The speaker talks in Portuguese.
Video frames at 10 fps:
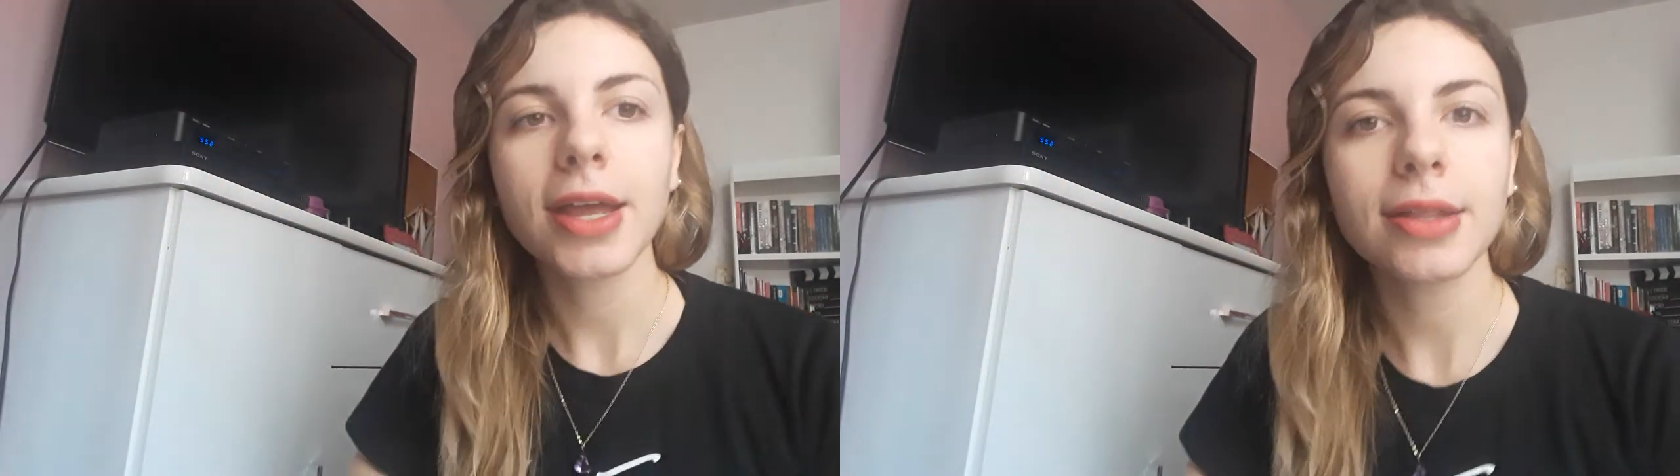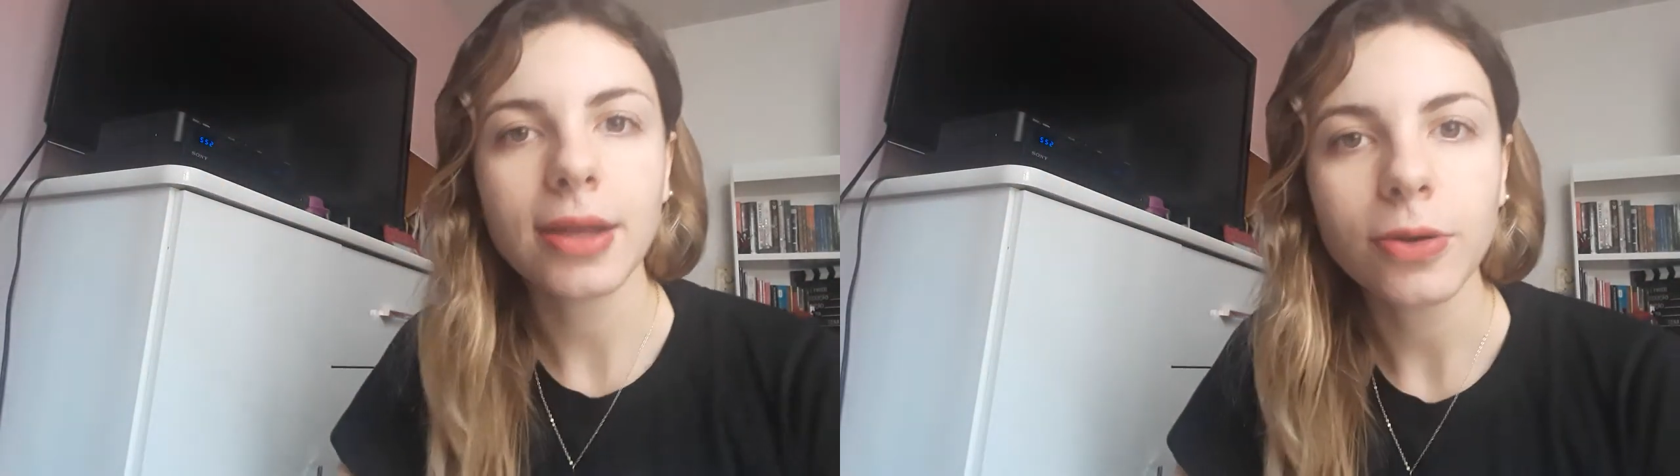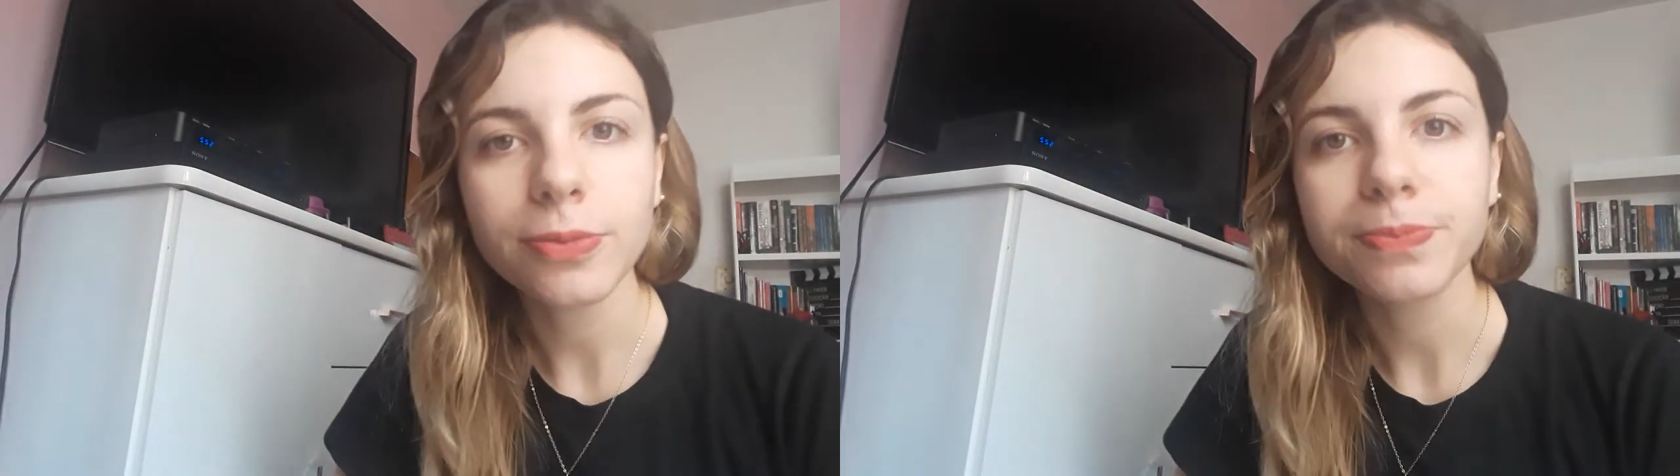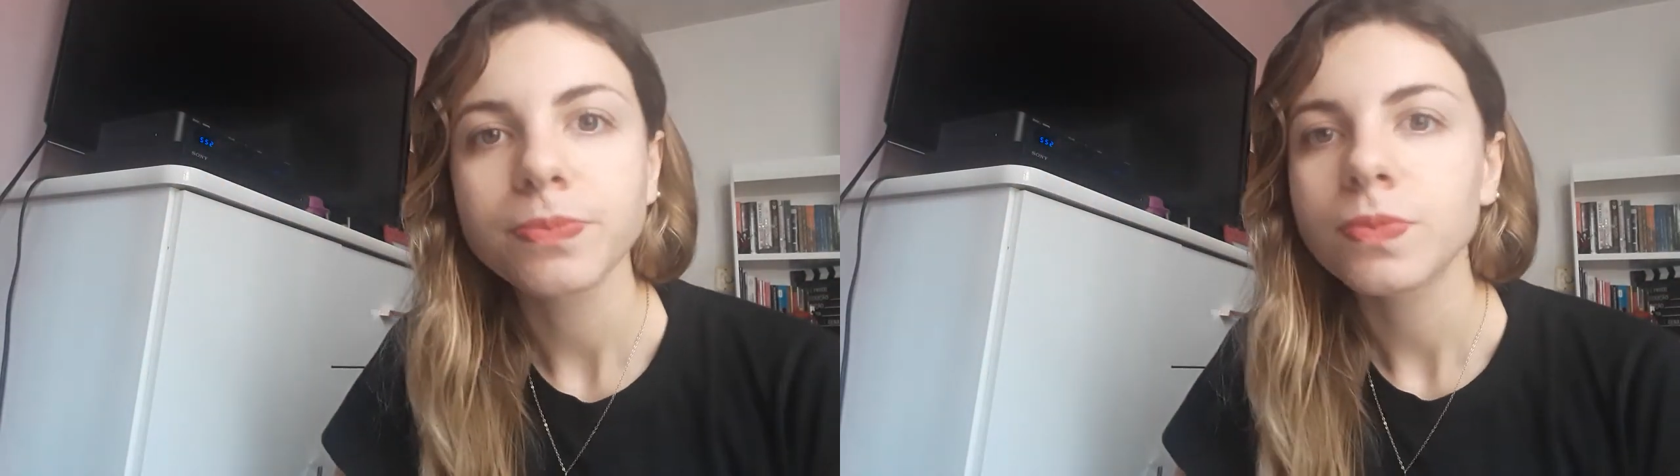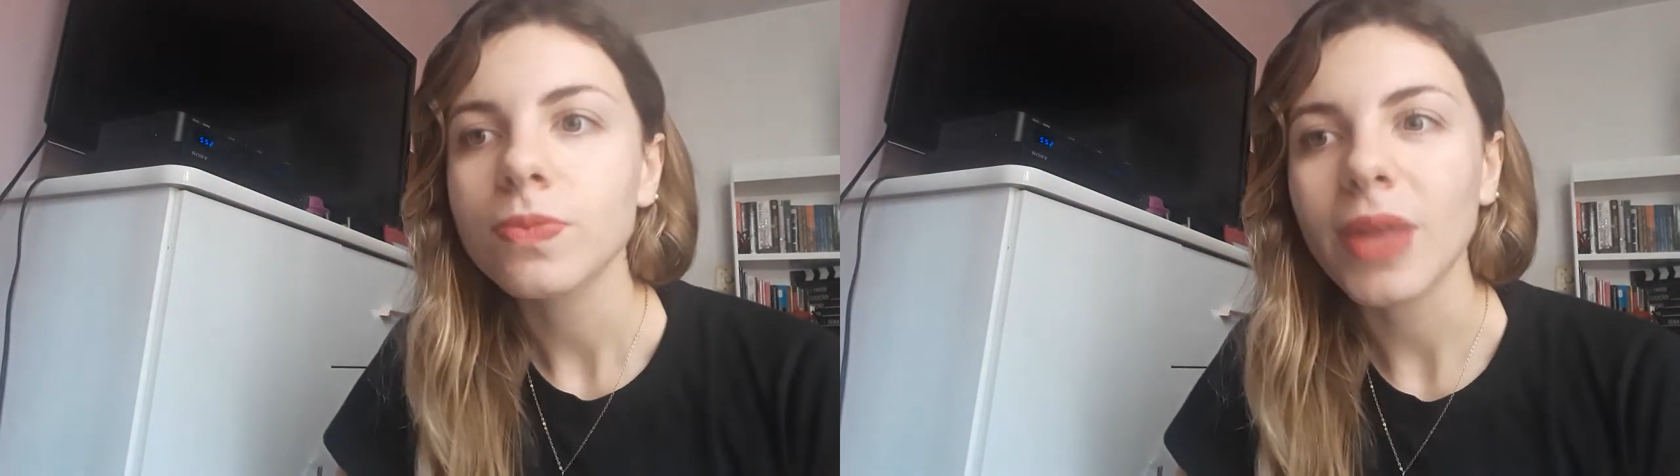Então,
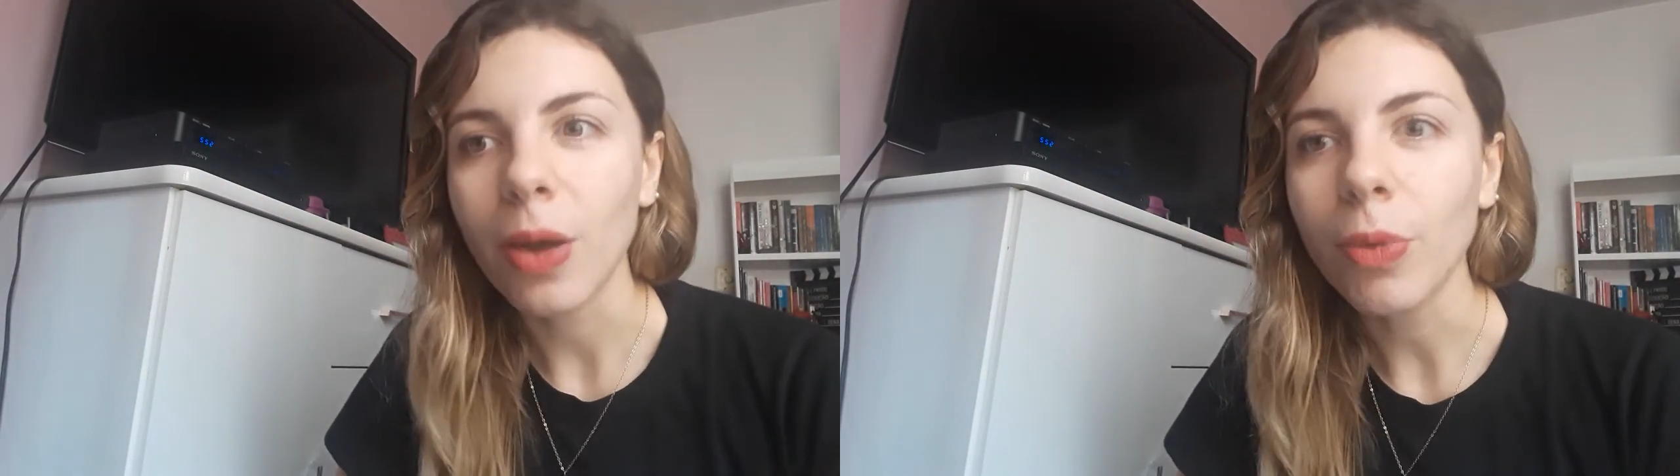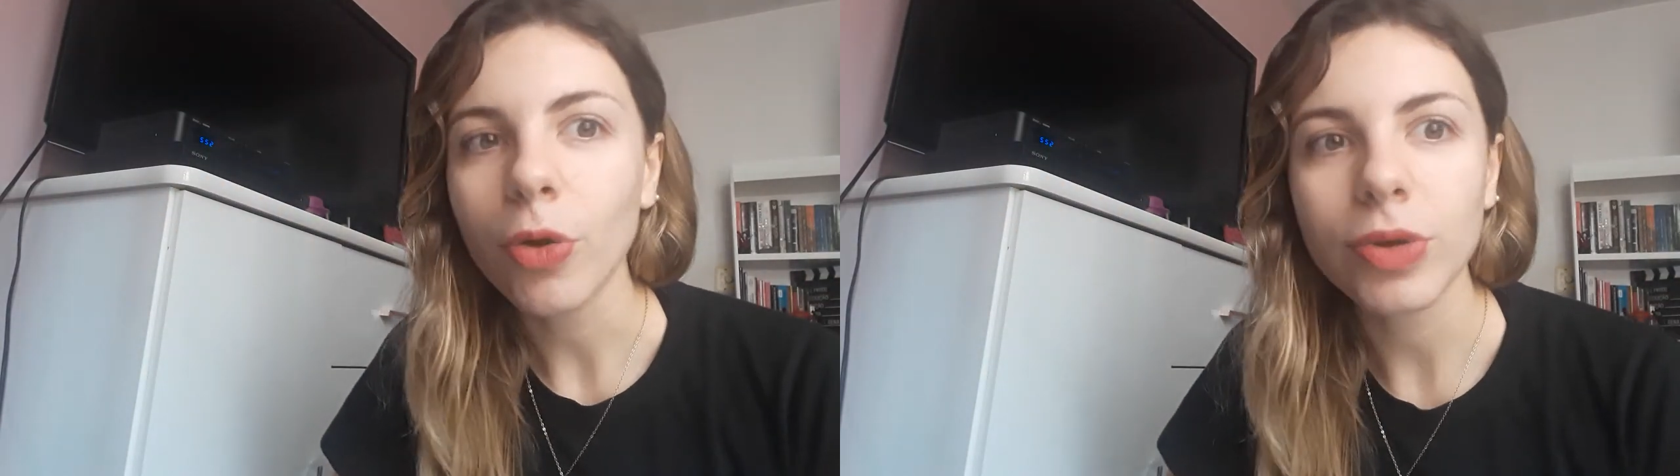é uma